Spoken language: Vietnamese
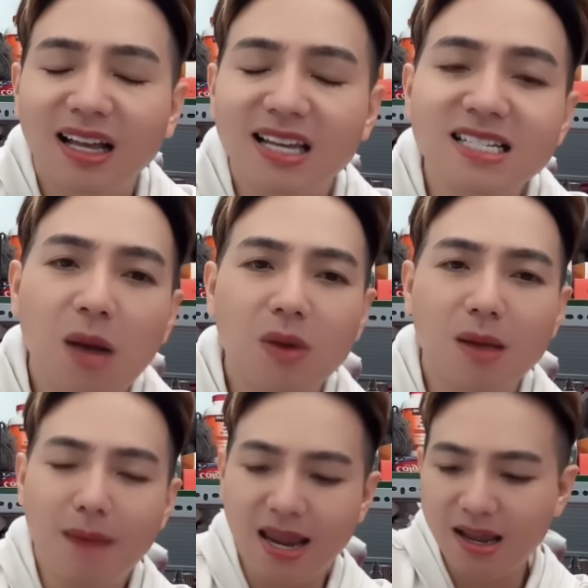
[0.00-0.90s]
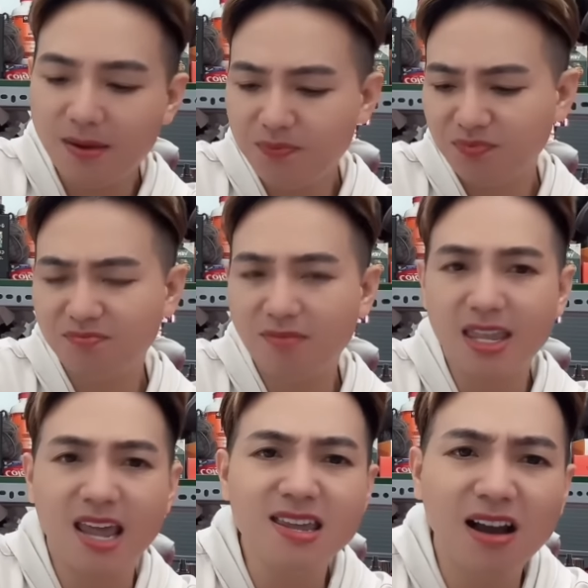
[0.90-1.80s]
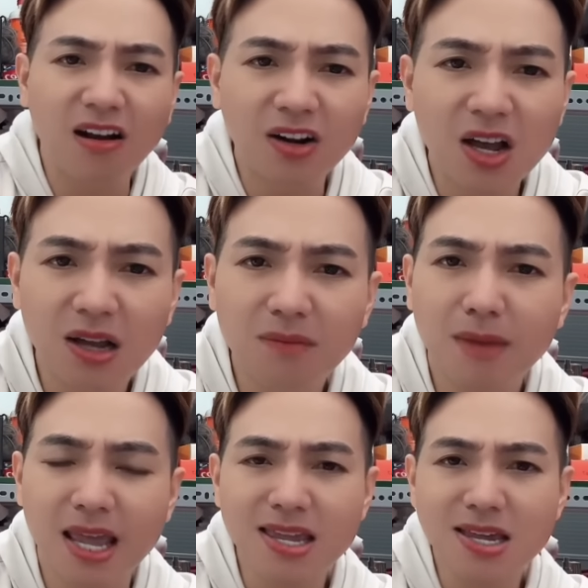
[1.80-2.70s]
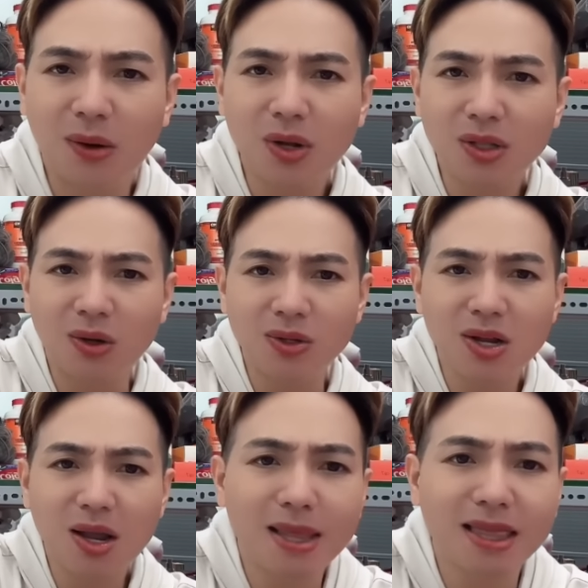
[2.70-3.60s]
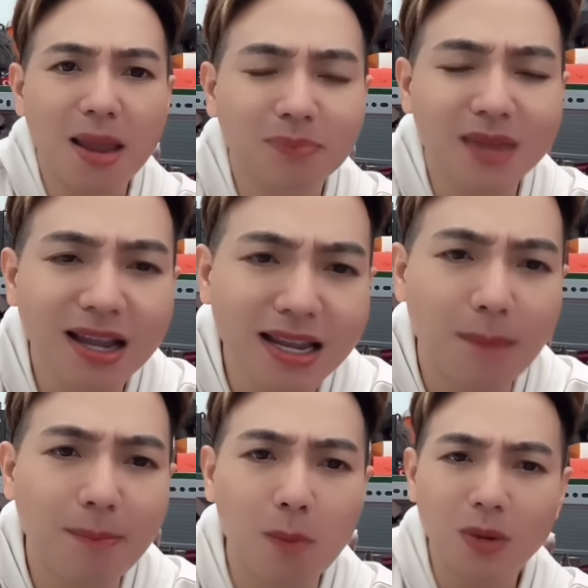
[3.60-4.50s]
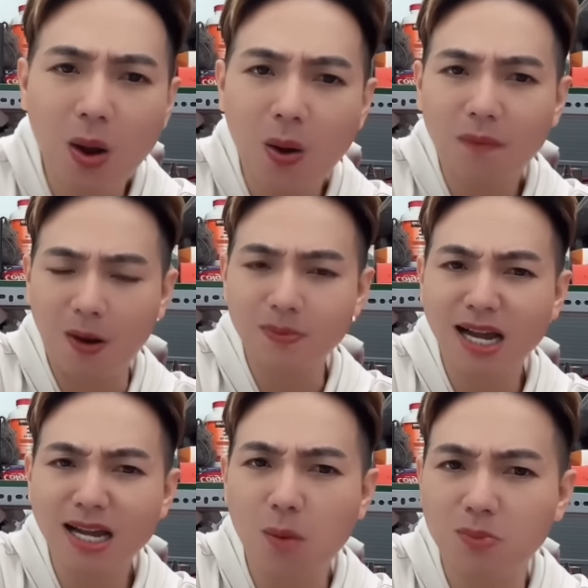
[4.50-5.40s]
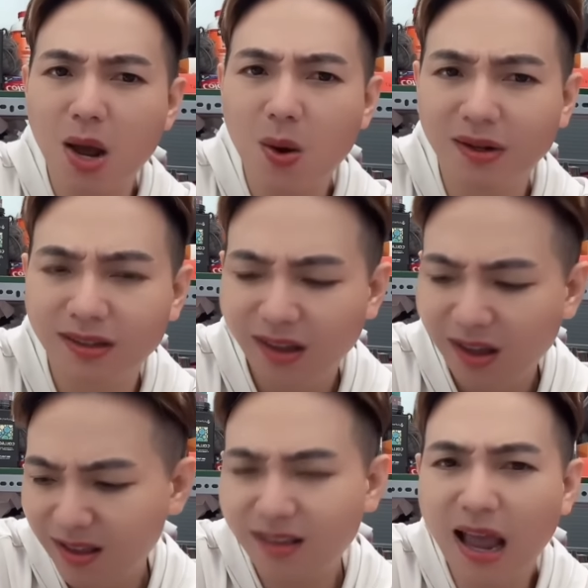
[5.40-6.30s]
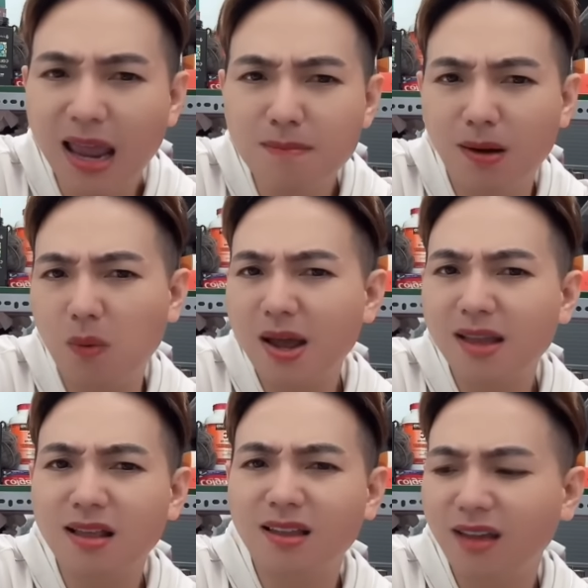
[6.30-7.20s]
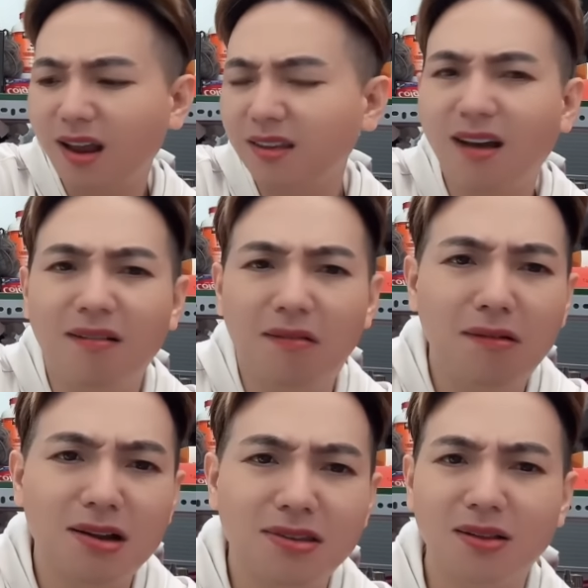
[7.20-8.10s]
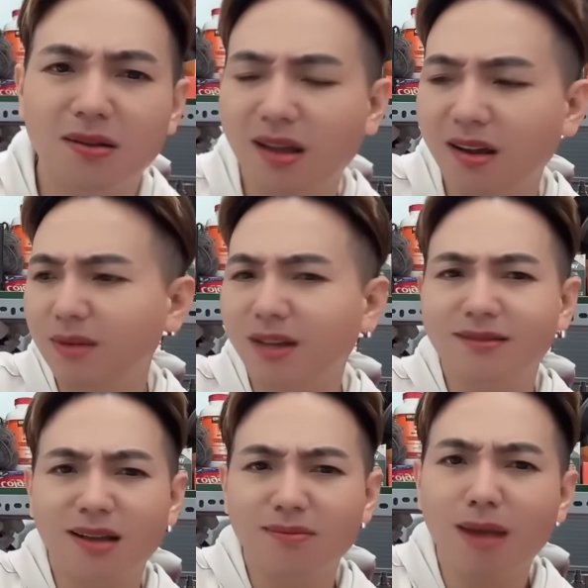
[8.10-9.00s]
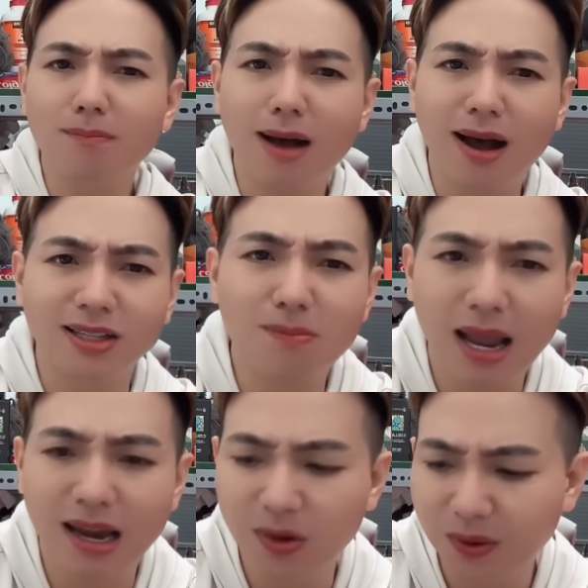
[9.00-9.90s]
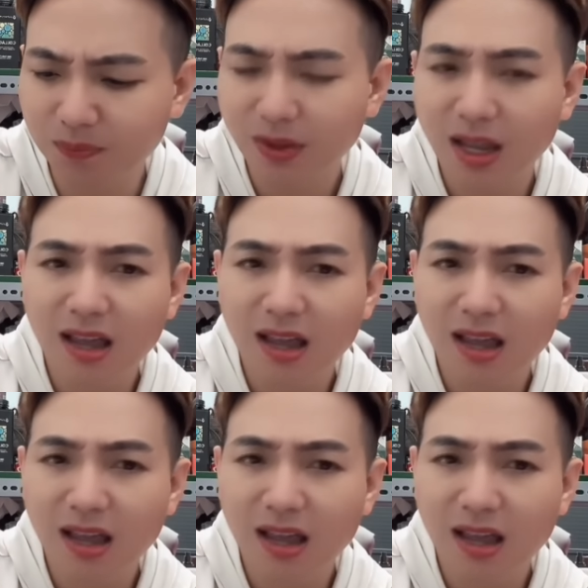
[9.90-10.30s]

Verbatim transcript: cái xong rồi mày á mày nhảy dựng lên mày nhảy dựng lên tự dưng cái mày tìm tới gặp hồng loan phỏng chấn hồng loan tao thấy một cái tao tao thấy trời ơi là trời tao thấy mà tao mắc mệt cho mày luôn